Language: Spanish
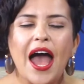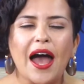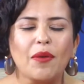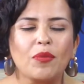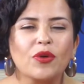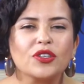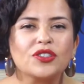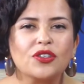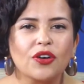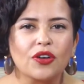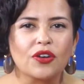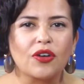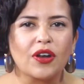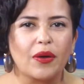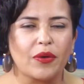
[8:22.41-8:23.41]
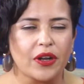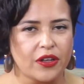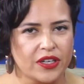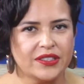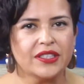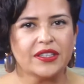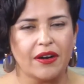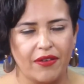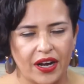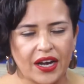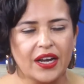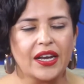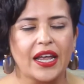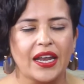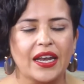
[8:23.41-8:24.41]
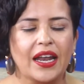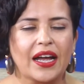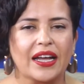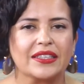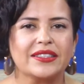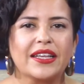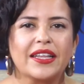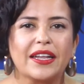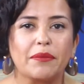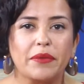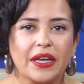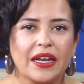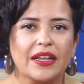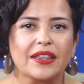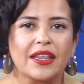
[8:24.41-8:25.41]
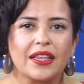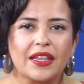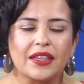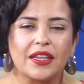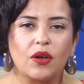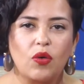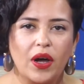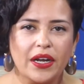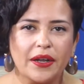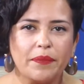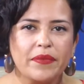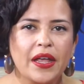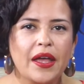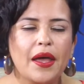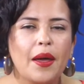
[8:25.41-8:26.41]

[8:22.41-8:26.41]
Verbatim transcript: Ambos son colaboradores y trabajan en la Casa del Migrante de Tijuana.